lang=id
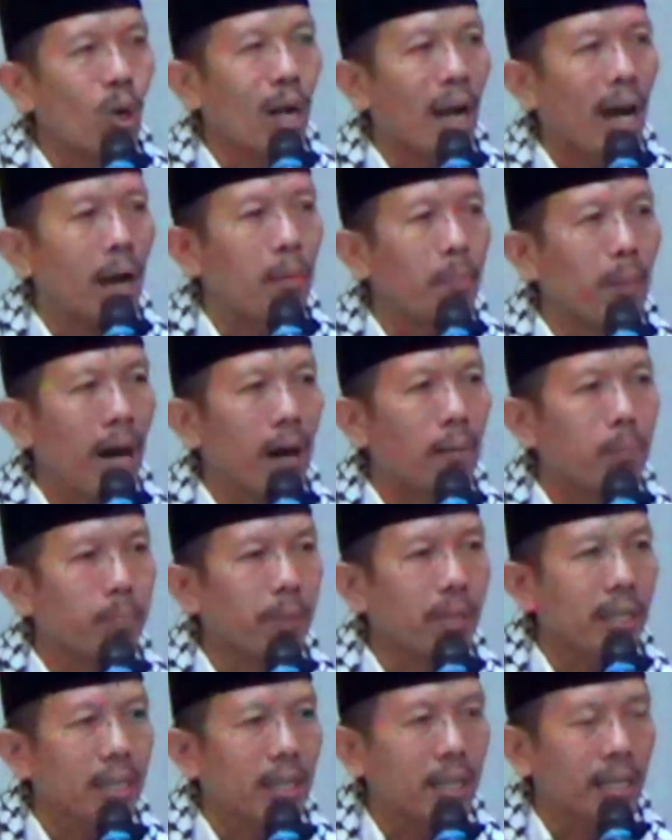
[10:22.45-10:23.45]

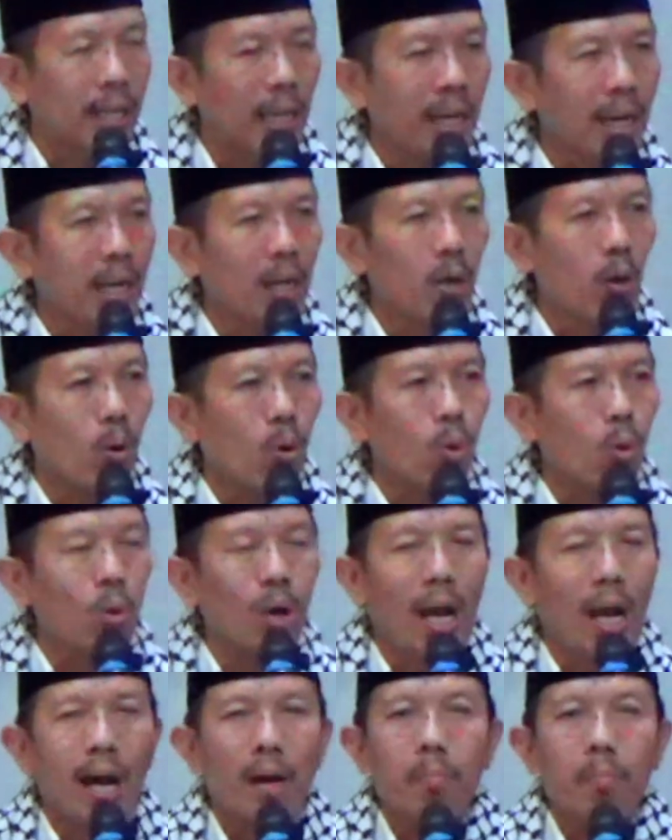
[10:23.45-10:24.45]
ulama
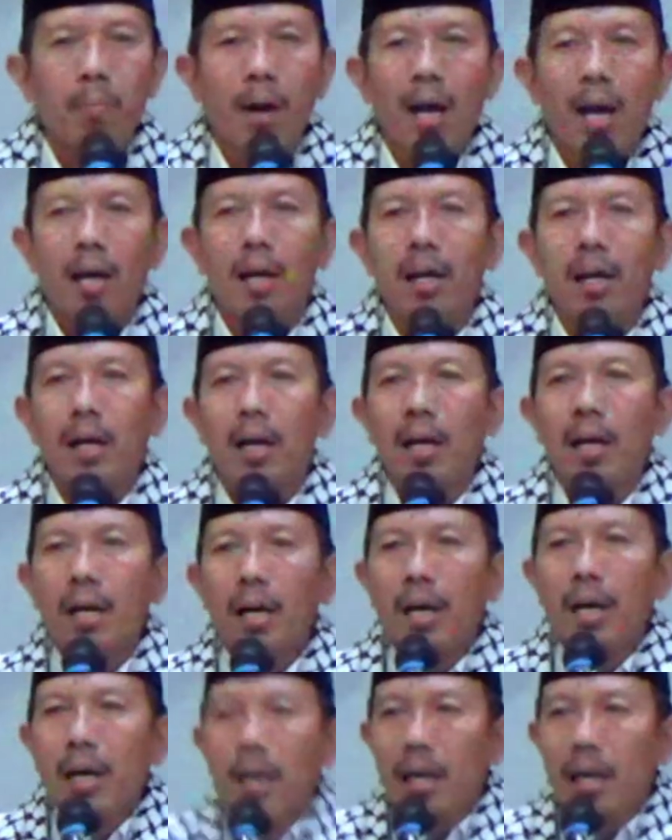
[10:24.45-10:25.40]
pikih, ulama